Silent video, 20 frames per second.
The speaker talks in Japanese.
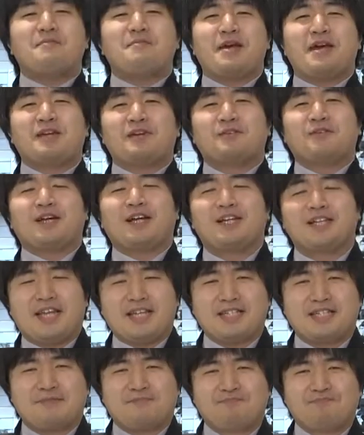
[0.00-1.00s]
イブ営業の川
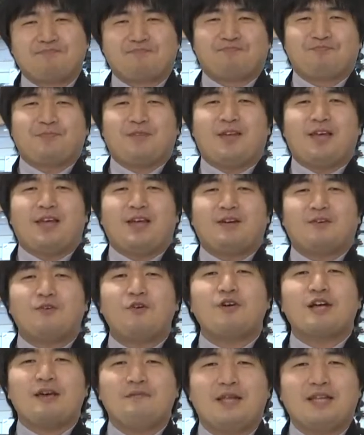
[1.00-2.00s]
です、えー、
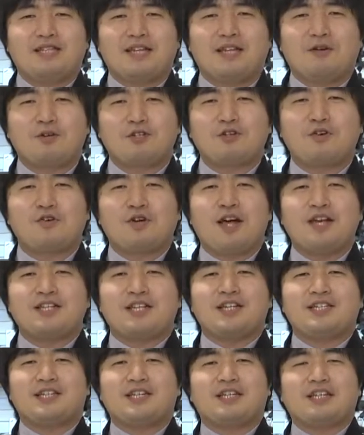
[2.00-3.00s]
今回皆さんにご紹介
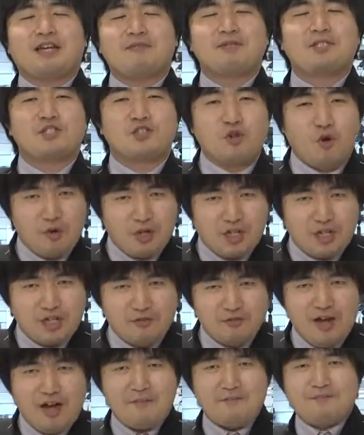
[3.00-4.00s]
させていただきます商
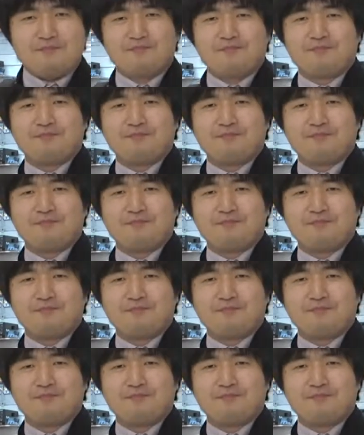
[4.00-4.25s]
品は